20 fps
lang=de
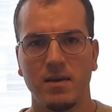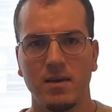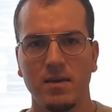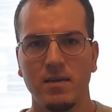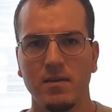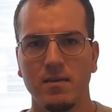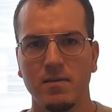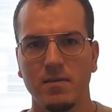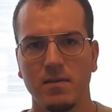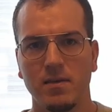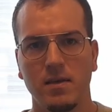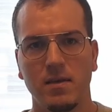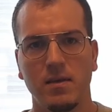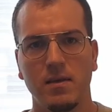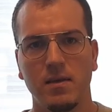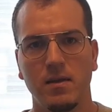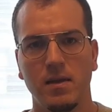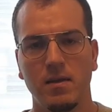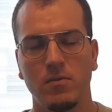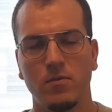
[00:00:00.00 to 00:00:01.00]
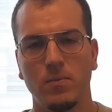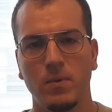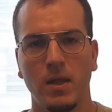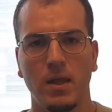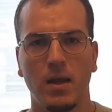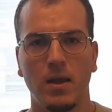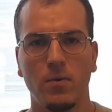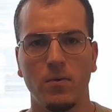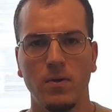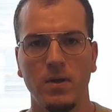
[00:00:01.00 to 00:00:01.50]
drittes geht es um die
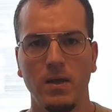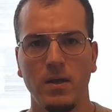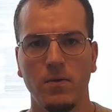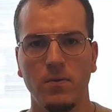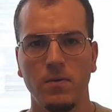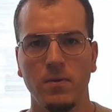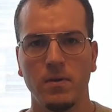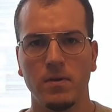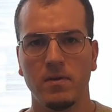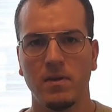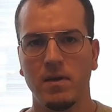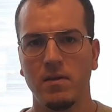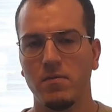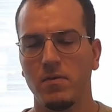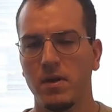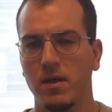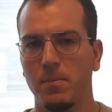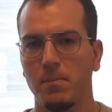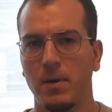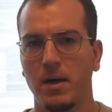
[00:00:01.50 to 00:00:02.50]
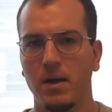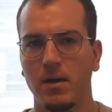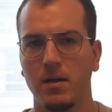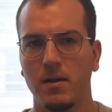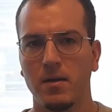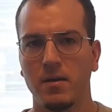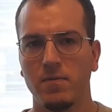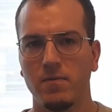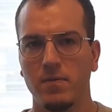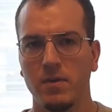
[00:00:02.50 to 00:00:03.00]
Regulierung. Das heißt, wenn ein Markt
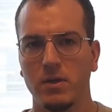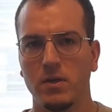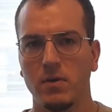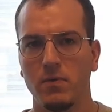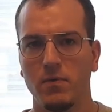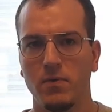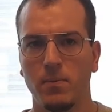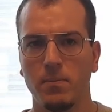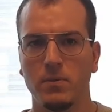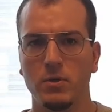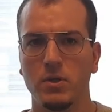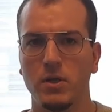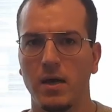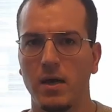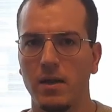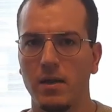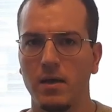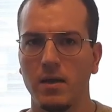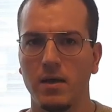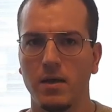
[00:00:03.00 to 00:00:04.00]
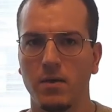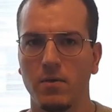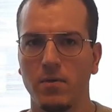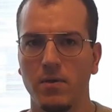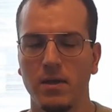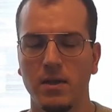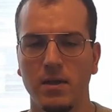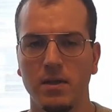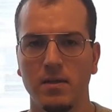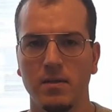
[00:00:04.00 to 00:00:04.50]
irgendwie vom Staat her
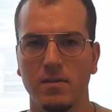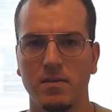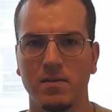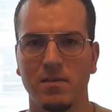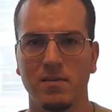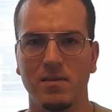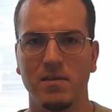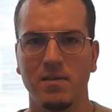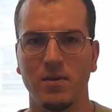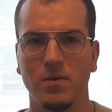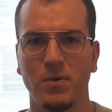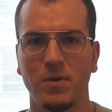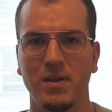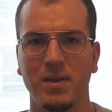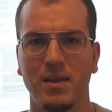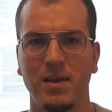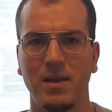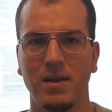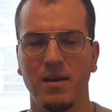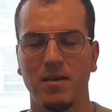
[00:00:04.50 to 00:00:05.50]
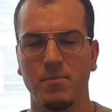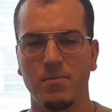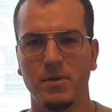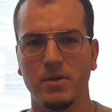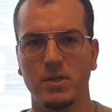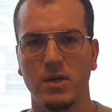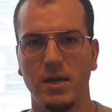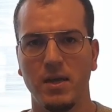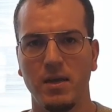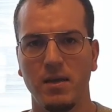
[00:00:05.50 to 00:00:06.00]
reguliert ist, ist es natürlich in der Regel
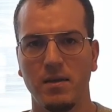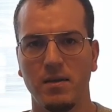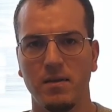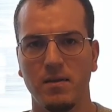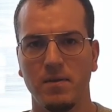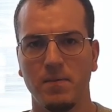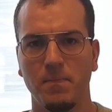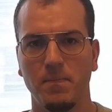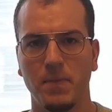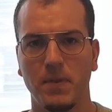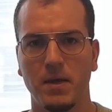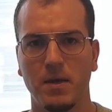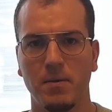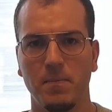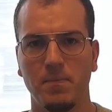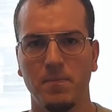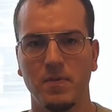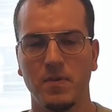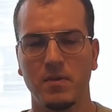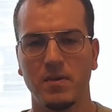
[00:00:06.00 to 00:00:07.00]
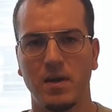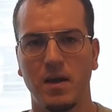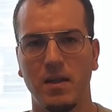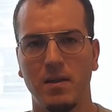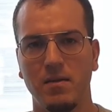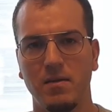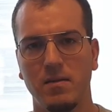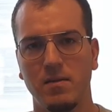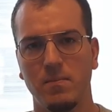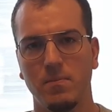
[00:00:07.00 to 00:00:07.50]
erstmal schlecht. Es
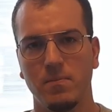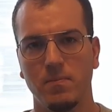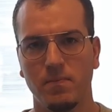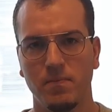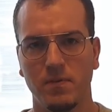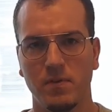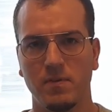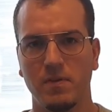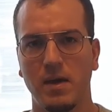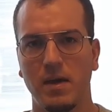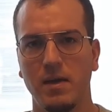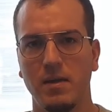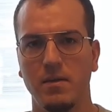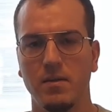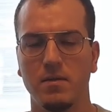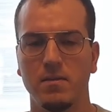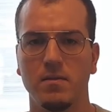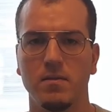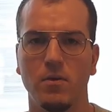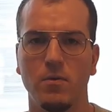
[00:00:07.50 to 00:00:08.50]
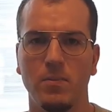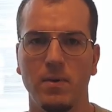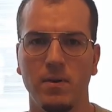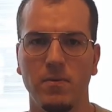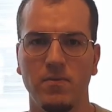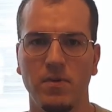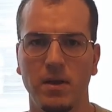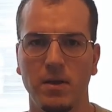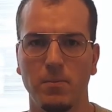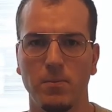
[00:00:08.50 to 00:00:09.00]
kann sein, dass es auch mal
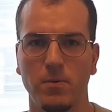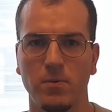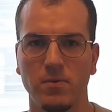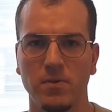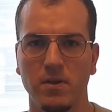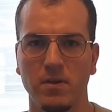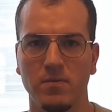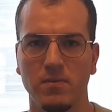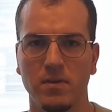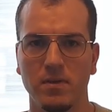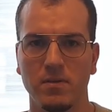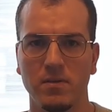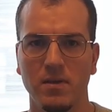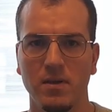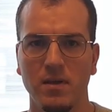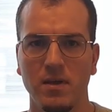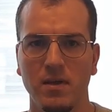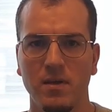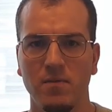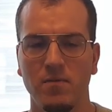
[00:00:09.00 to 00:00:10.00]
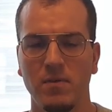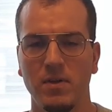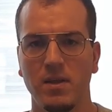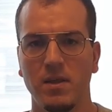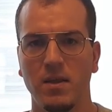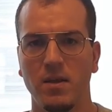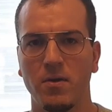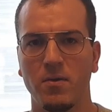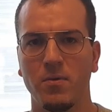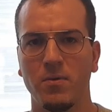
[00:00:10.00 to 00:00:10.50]
vielleicht positiv ist, wenn
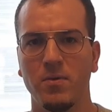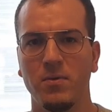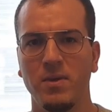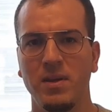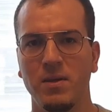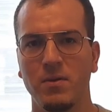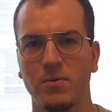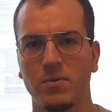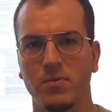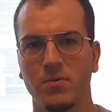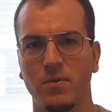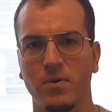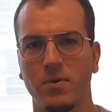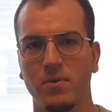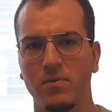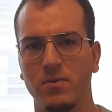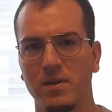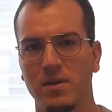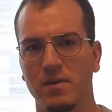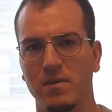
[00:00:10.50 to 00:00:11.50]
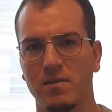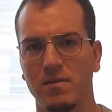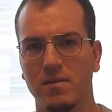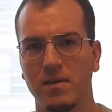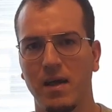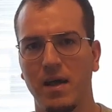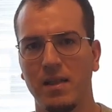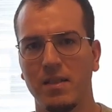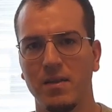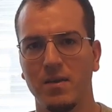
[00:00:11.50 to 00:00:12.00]
die Regulierung so aussieht, dass
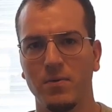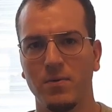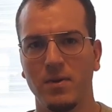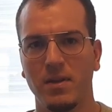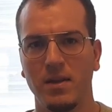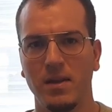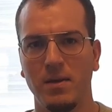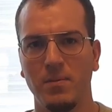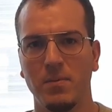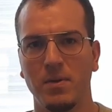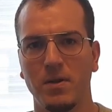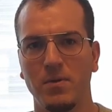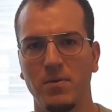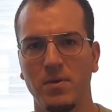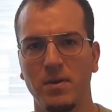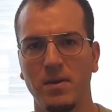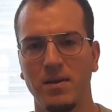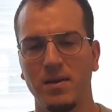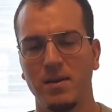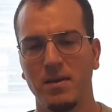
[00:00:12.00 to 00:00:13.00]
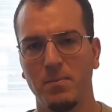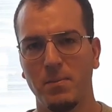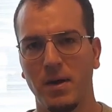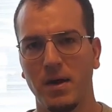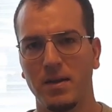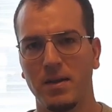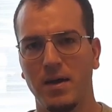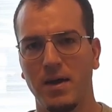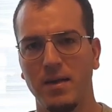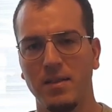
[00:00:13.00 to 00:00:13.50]
andere Unternehmen dadurch nicht in den
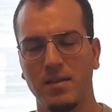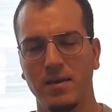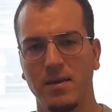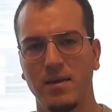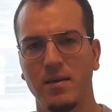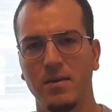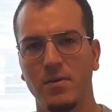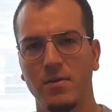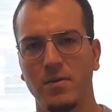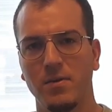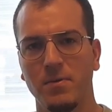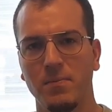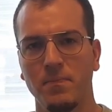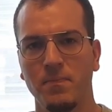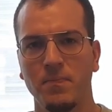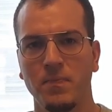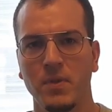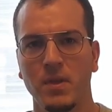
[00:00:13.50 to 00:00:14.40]
Markt eintreten können.